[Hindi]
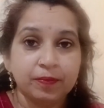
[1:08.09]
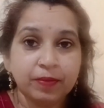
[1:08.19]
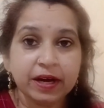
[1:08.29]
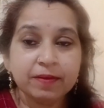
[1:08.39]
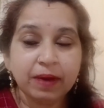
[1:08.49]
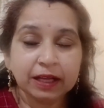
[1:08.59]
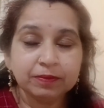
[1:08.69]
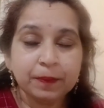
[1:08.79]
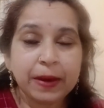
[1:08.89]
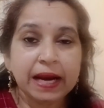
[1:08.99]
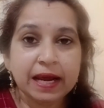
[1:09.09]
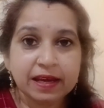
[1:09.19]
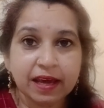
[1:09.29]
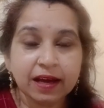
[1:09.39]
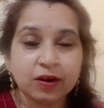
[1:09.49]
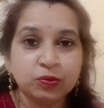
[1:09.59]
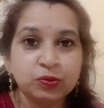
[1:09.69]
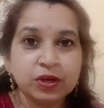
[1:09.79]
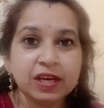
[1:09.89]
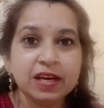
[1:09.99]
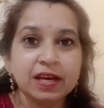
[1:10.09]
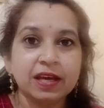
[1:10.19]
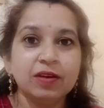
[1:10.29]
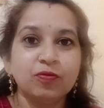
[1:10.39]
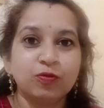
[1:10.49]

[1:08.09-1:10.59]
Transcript: बड़ी बात मैं पहले ये कहूँगी कि